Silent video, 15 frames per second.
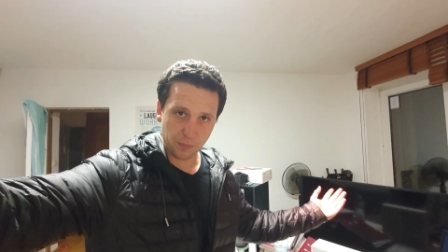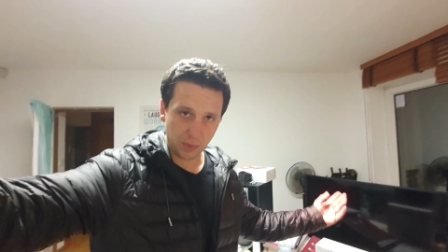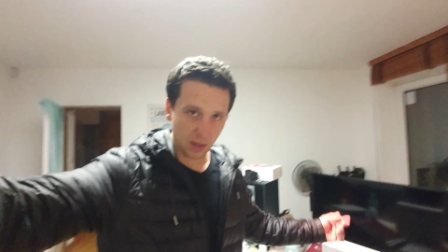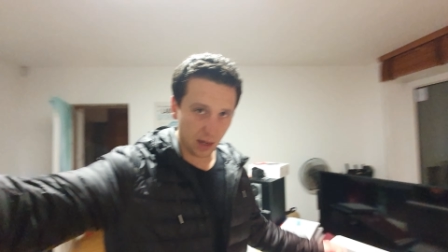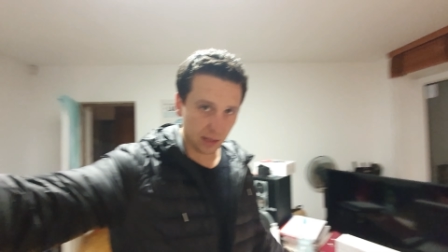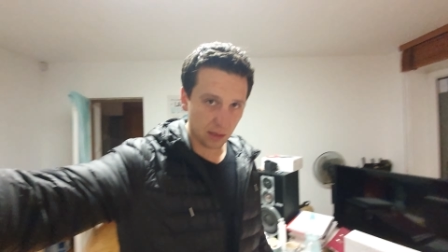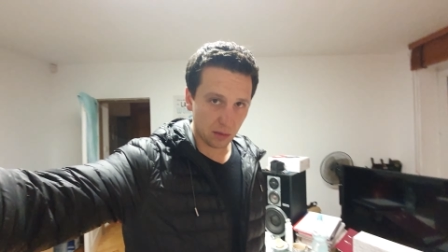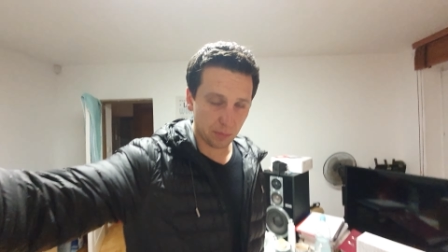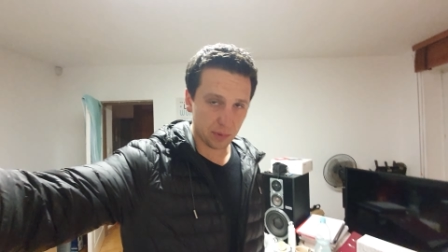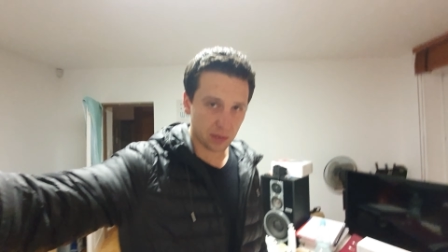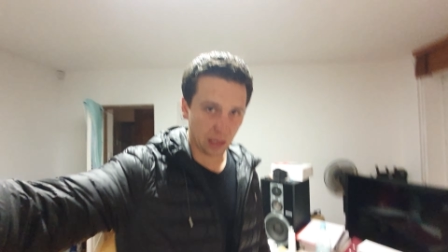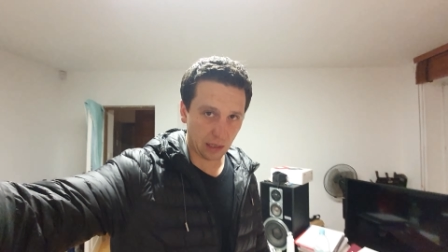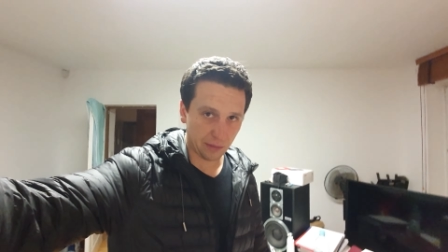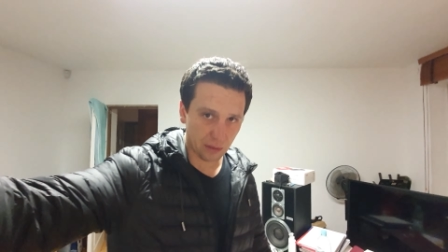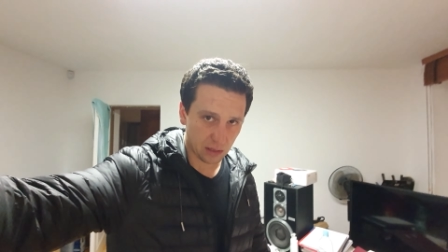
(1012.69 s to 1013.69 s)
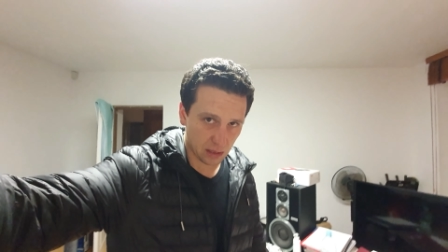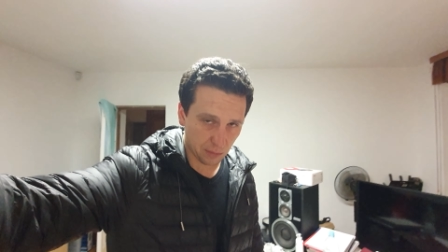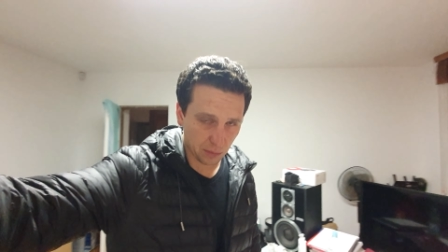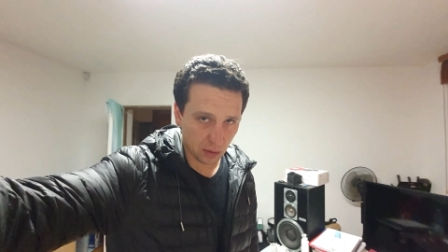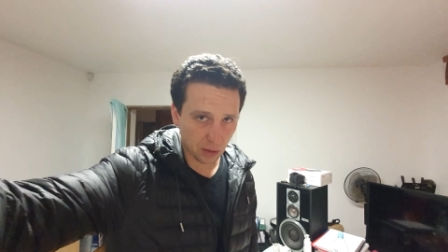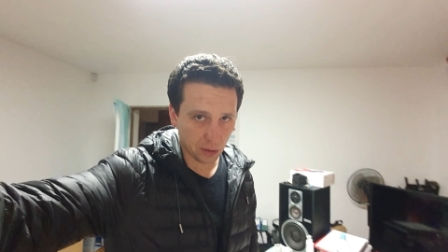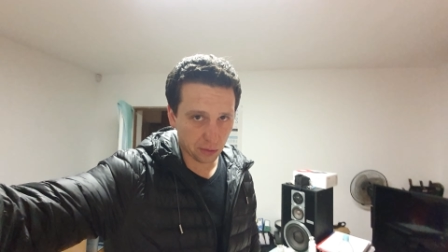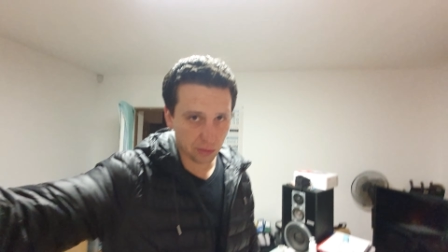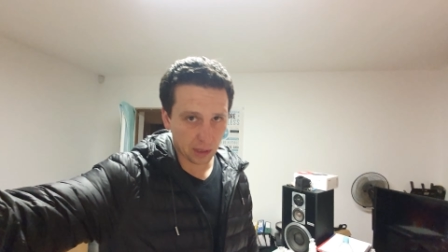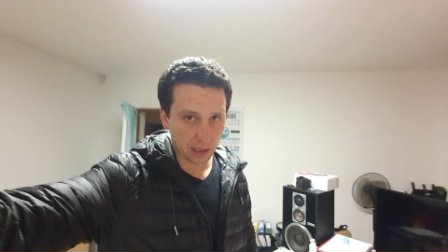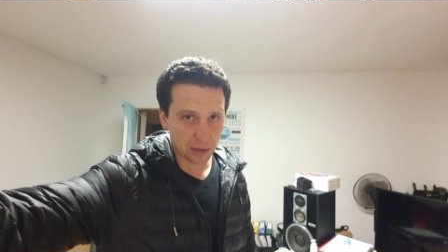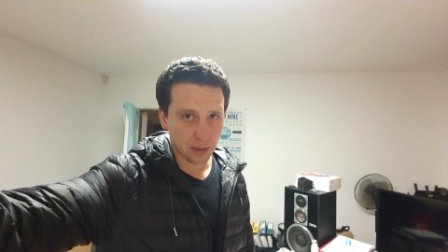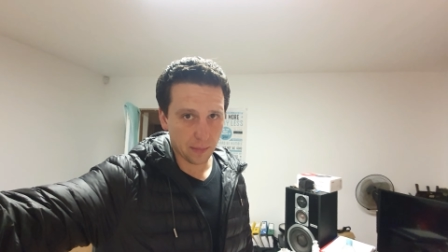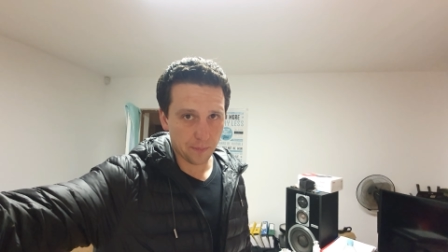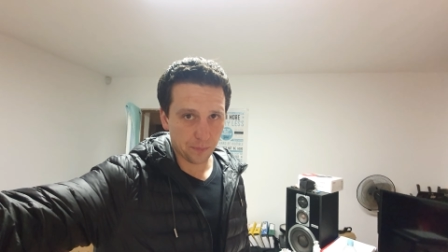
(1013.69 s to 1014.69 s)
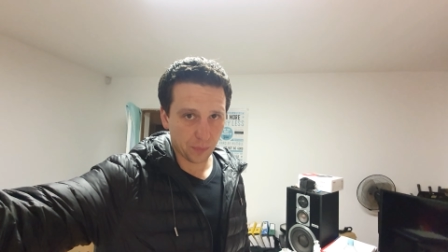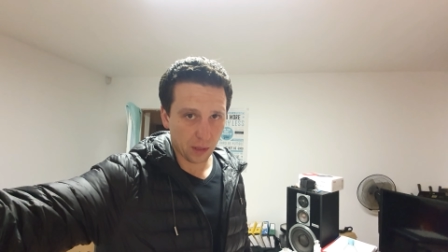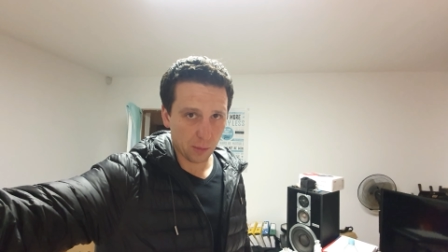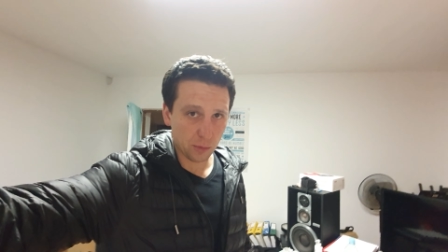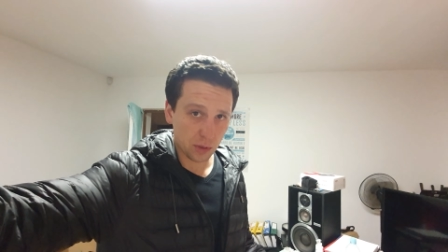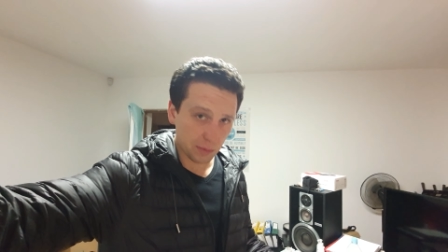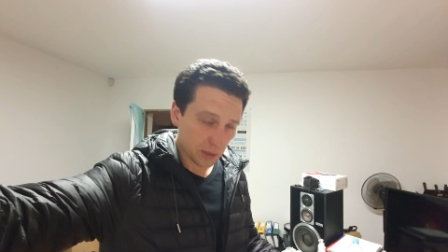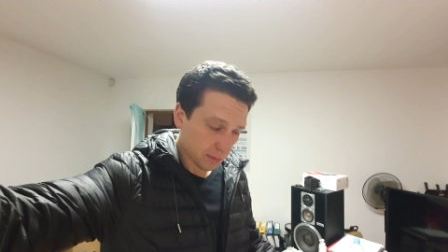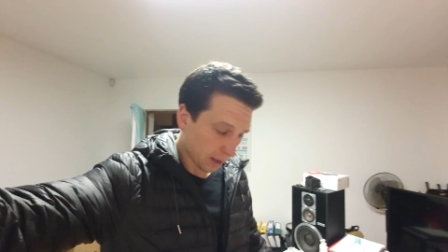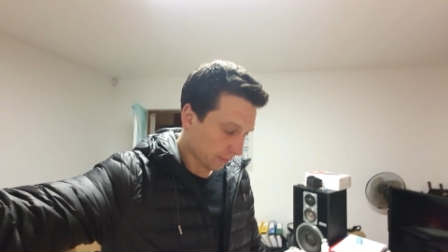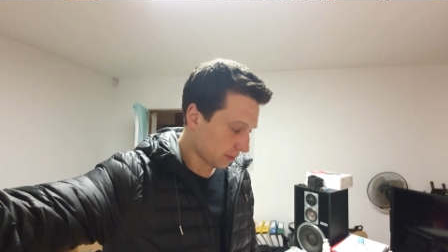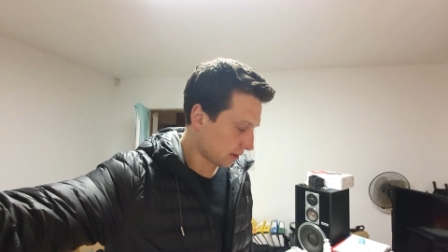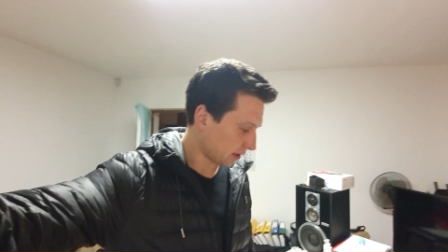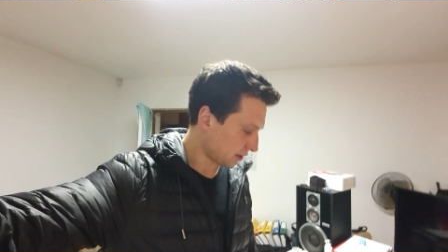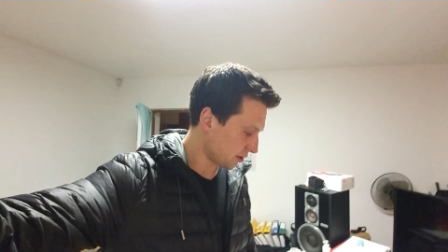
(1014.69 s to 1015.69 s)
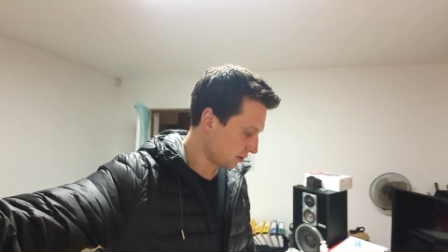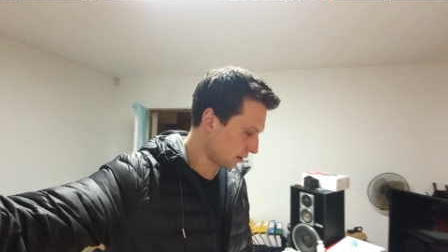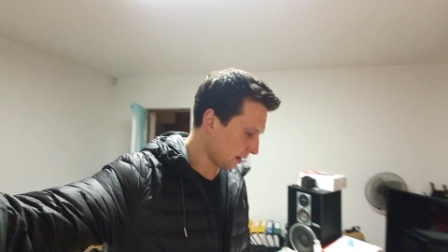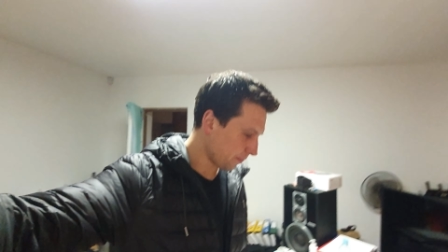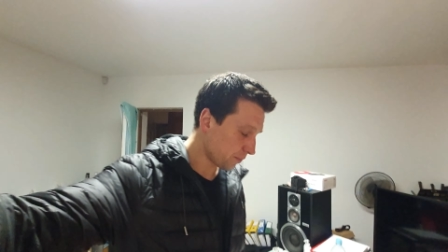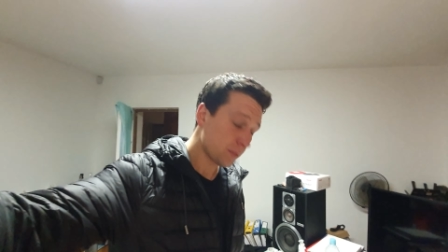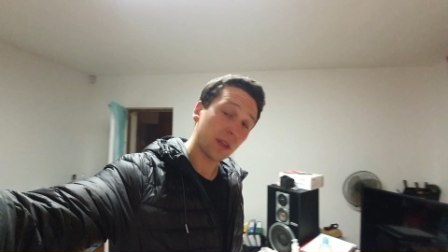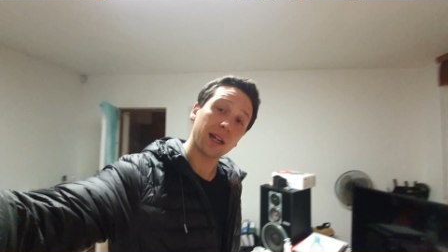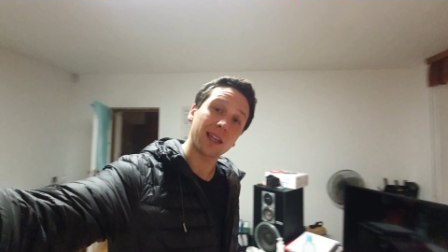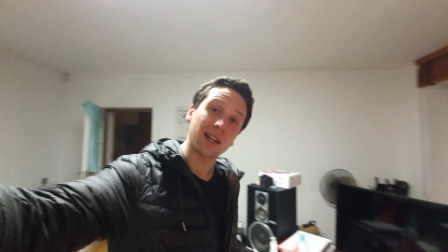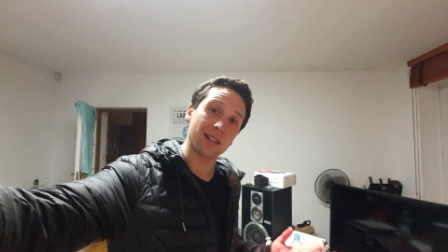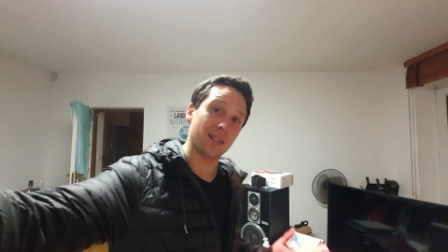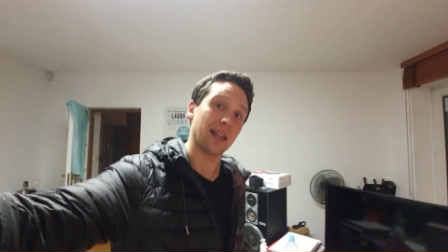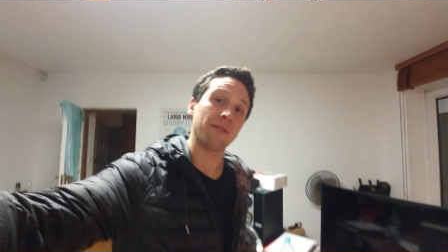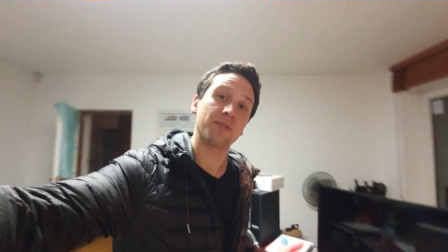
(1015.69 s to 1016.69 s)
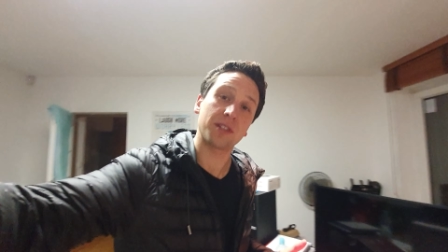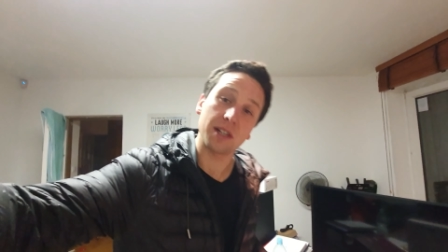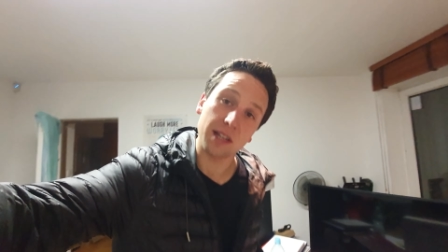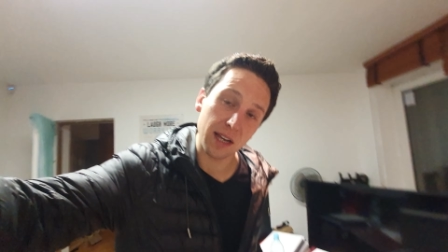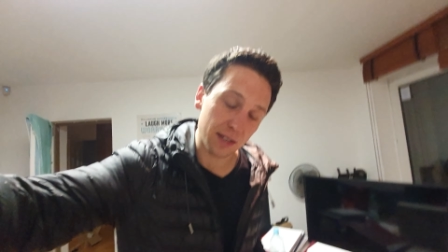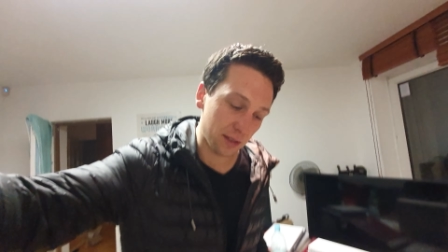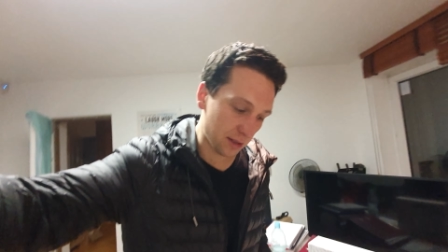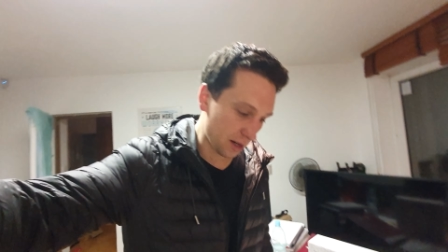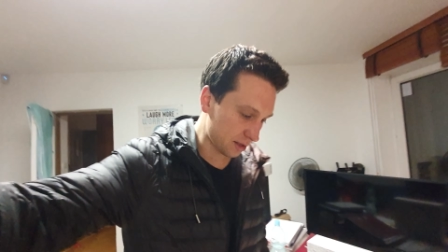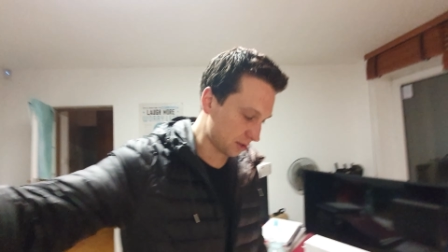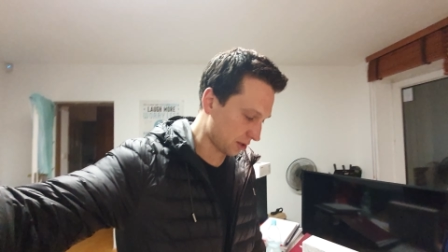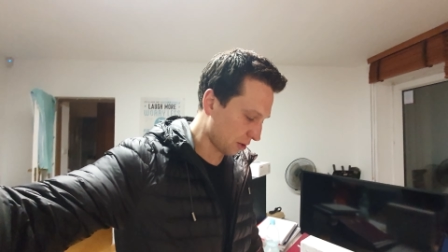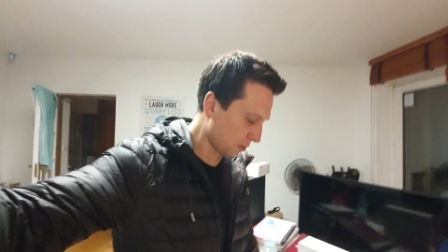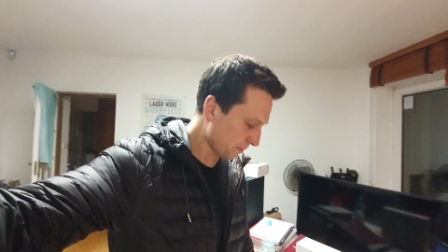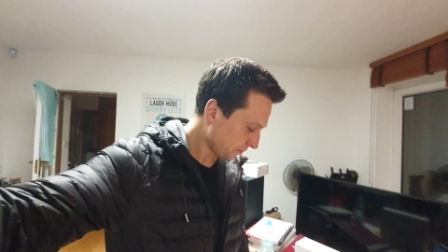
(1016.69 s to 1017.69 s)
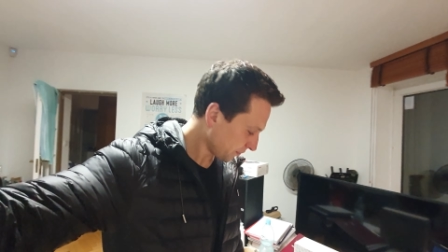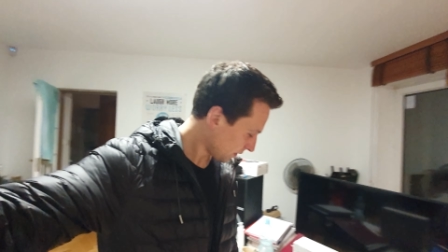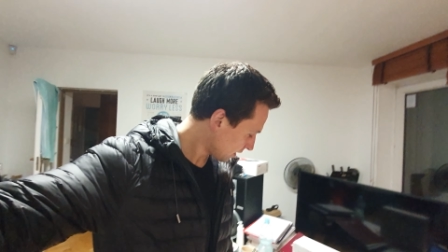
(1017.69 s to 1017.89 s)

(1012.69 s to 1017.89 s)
Jadę do Poznania w następnym tygodniu, także musi być sprawny technicznie. Tak jak zawsze jest zresztą.